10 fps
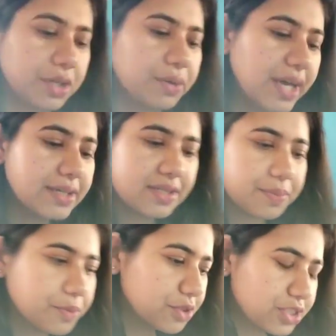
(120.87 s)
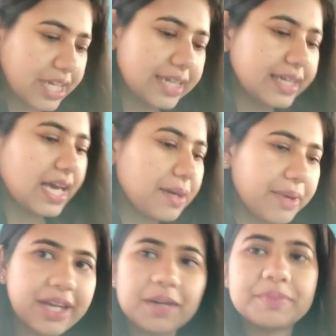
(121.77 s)
एंड सब कुछ रेडी है
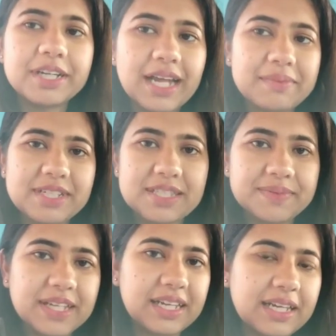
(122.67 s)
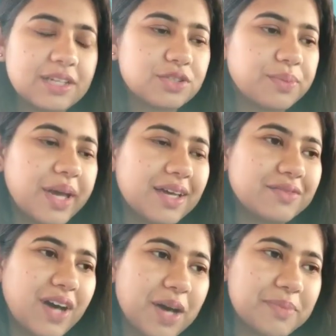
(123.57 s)
मैंने अपने टैबलेट्स भी ले लिए जो मैं
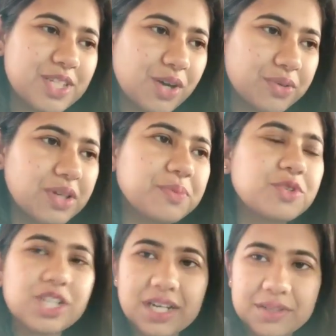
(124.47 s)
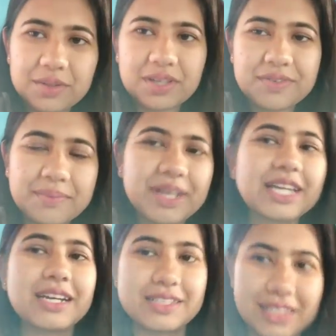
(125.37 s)
वहां पे जाऊंगी पूजा करूंगी फिर मेरी
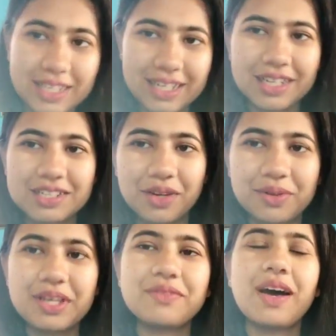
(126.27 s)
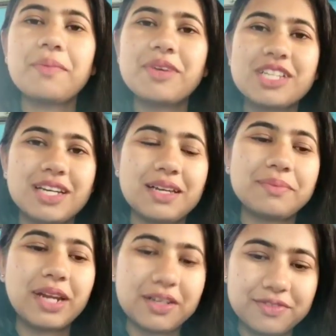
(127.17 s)
कजन के घर जाऊंगी वहां पे जाके
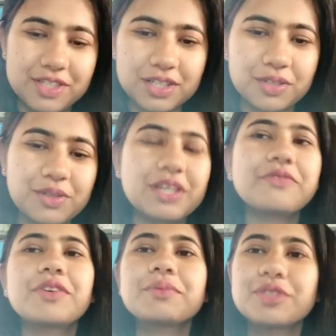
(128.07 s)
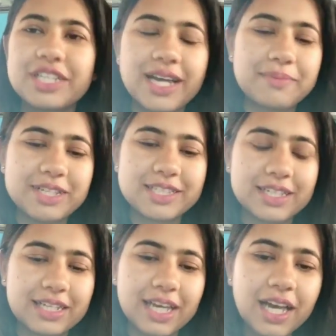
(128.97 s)
ब्रेकफास्ट करूंगी फिर मुझे टैबलेट्स
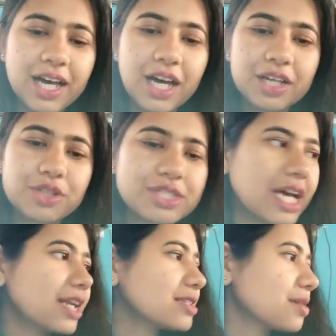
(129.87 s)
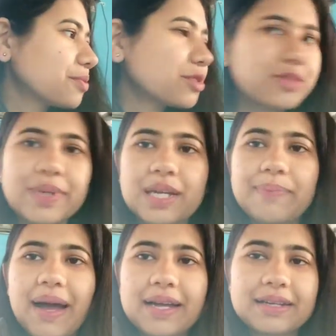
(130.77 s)
लेनी है तो सारा सब कुछ मैंने
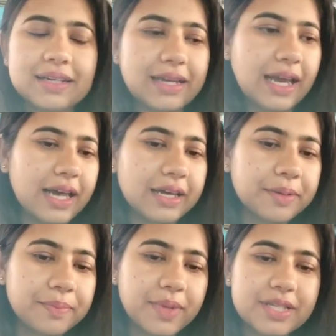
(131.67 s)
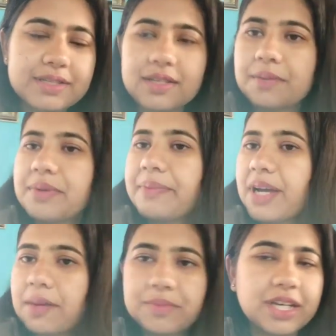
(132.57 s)
पैक कर लिया है बस अभी
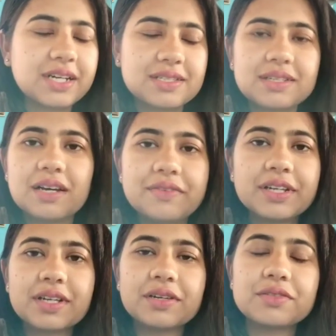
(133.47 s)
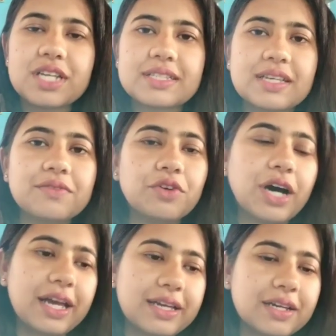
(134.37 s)
मैं अपने कजन का वेट करूँ जैसे ही वो
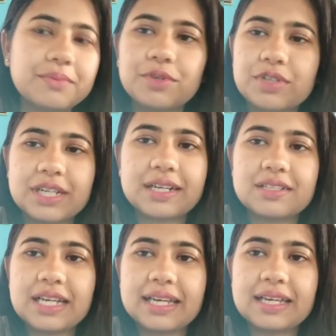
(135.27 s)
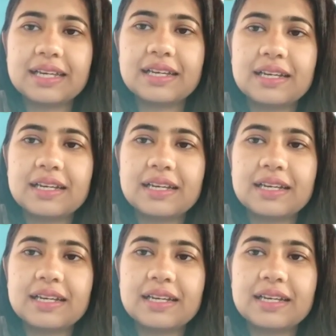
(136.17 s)
आएगी हम लोग निकल जाएंगे